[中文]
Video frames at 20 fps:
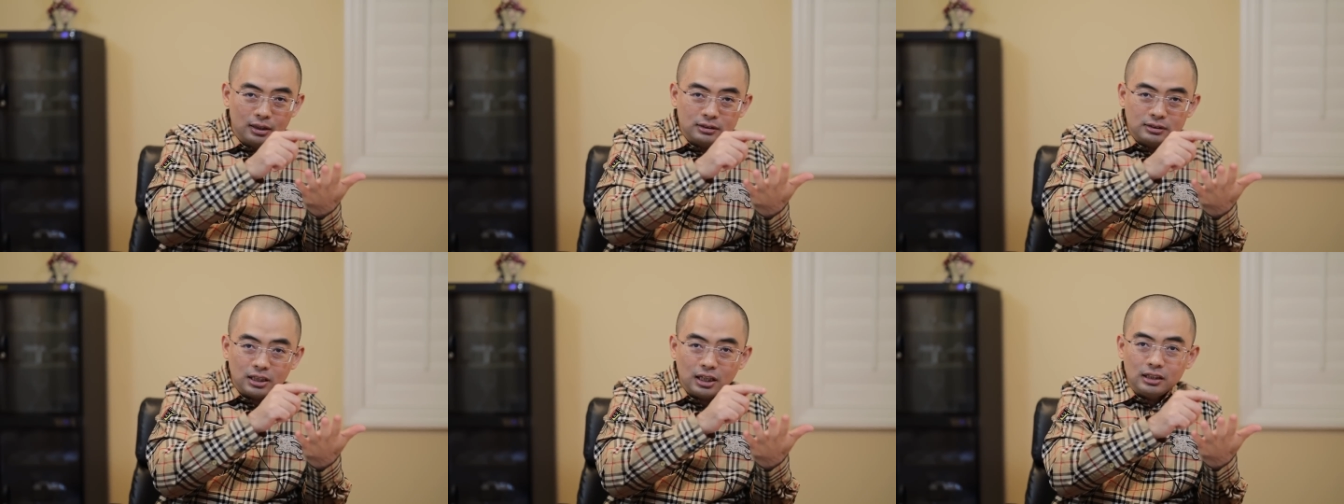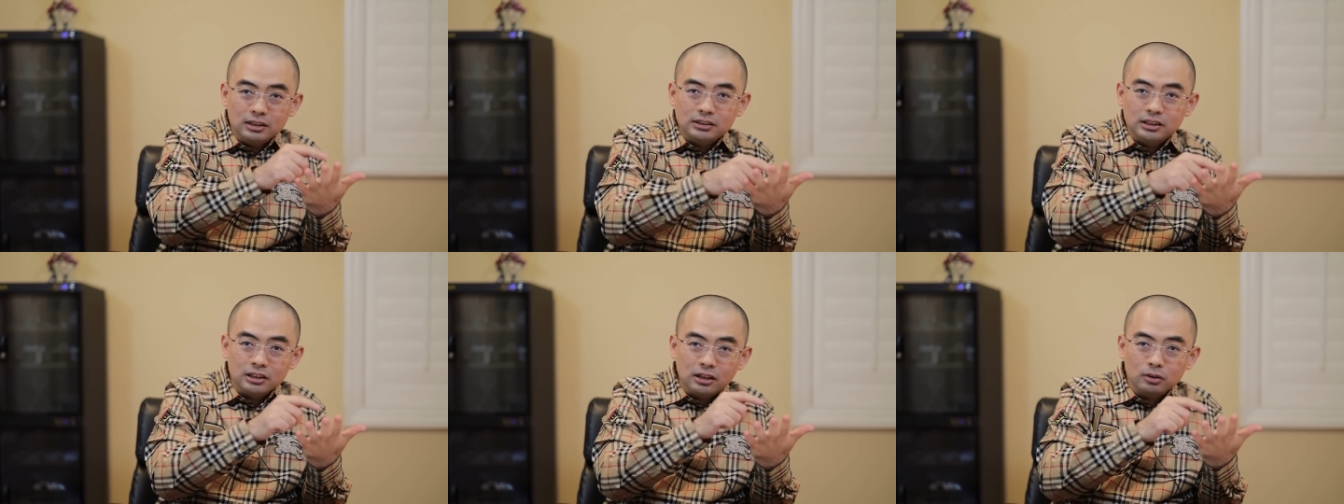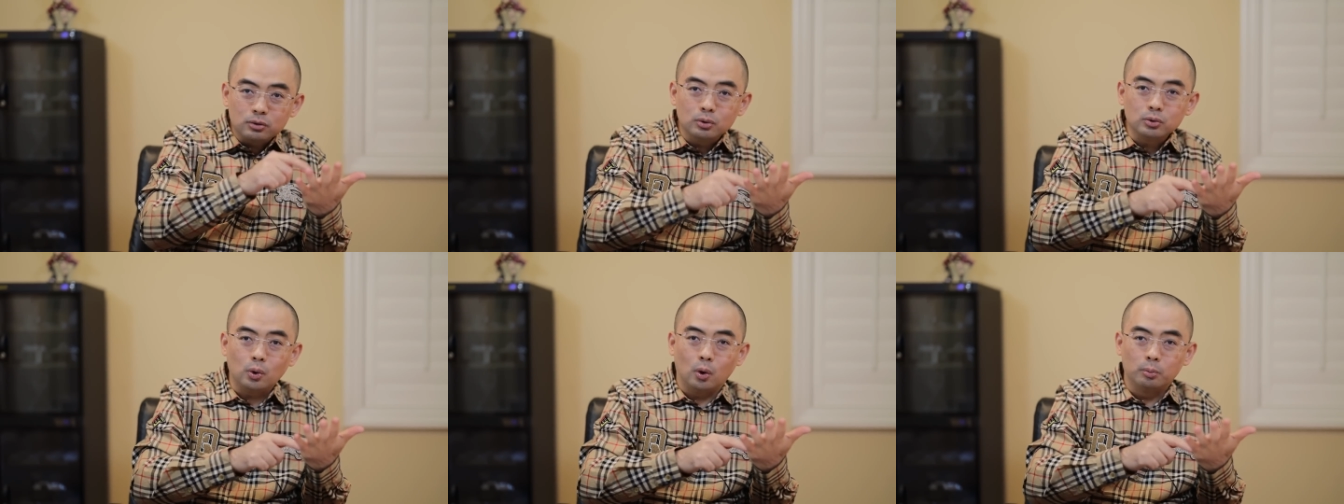见捷
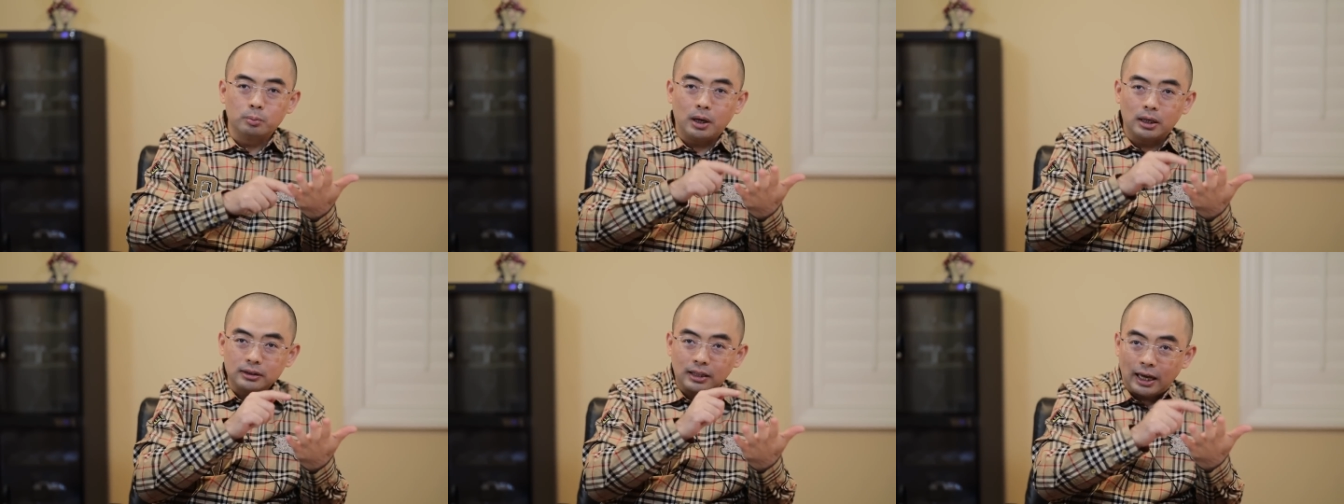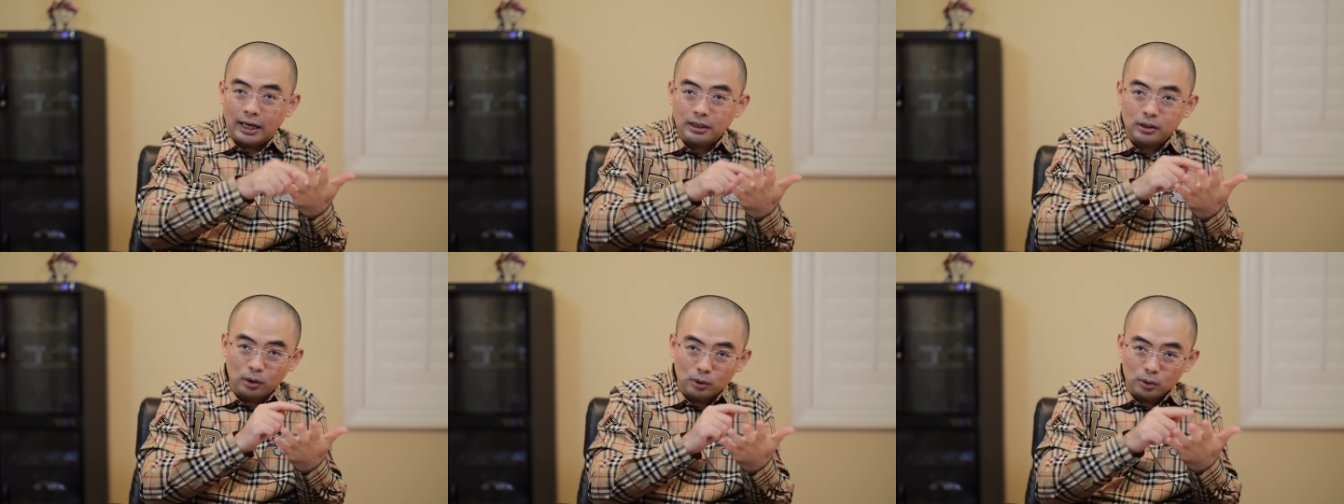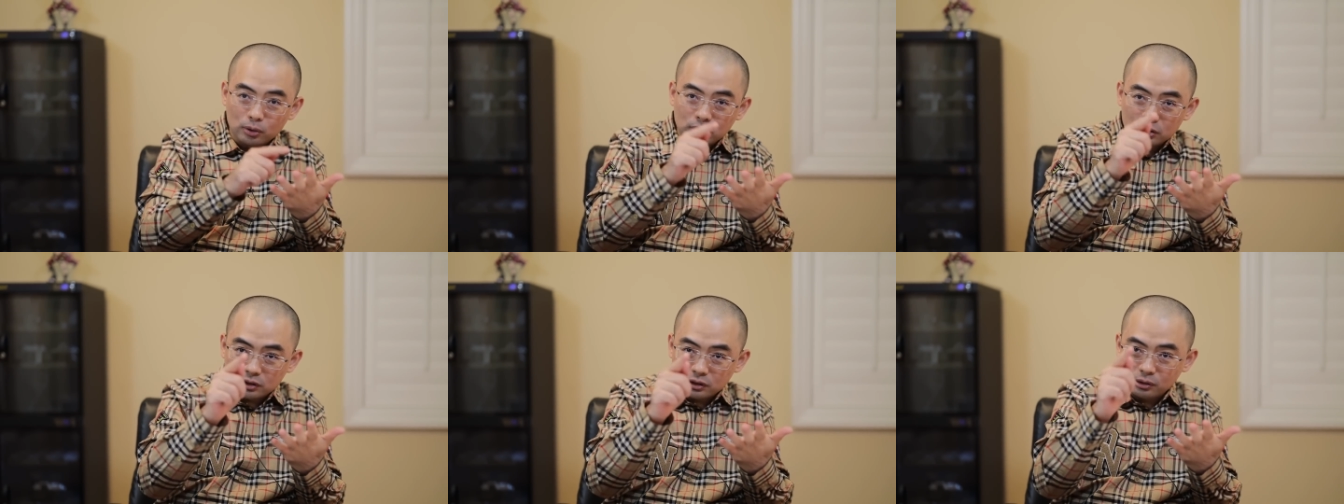克总统嘛，他
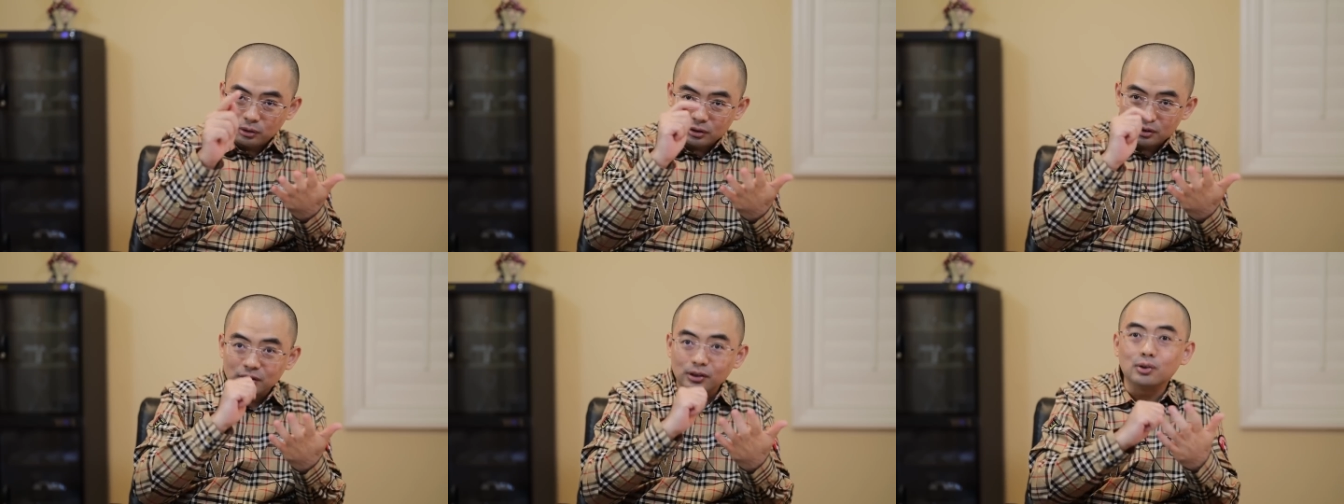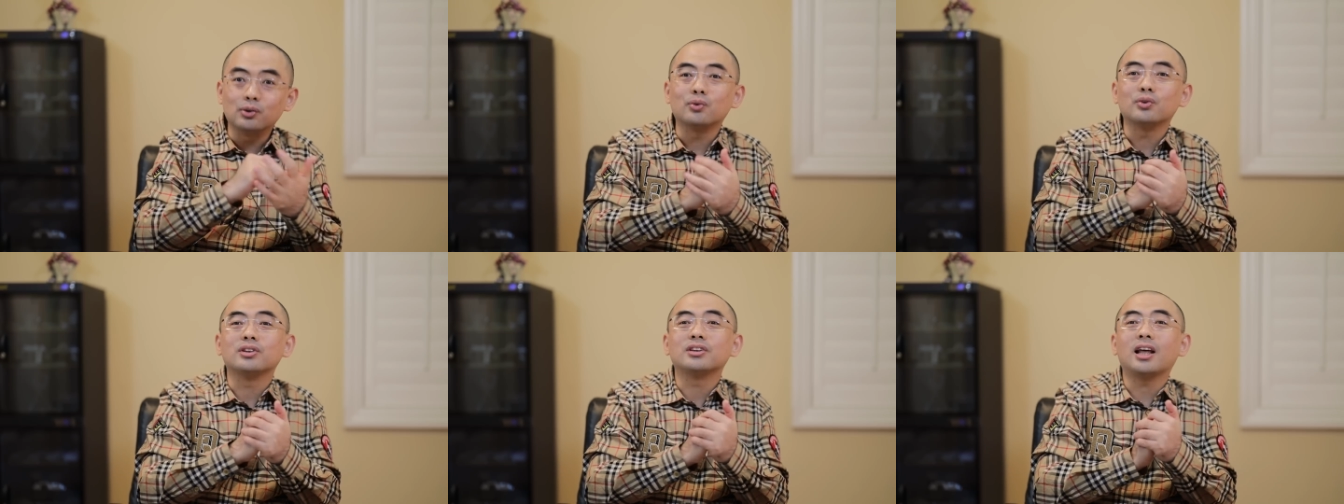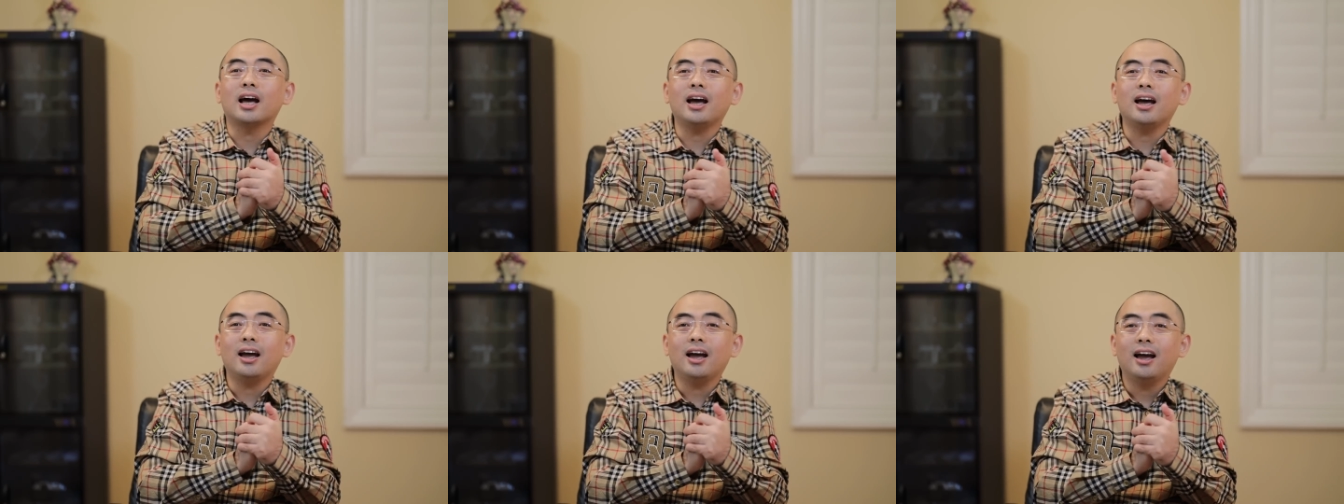有有有录音
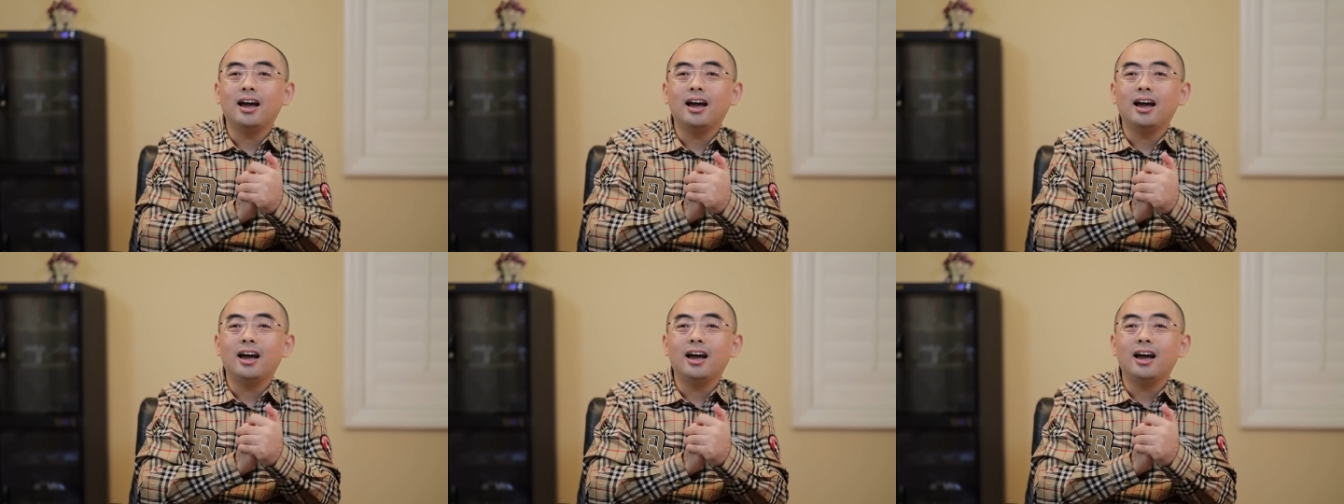带，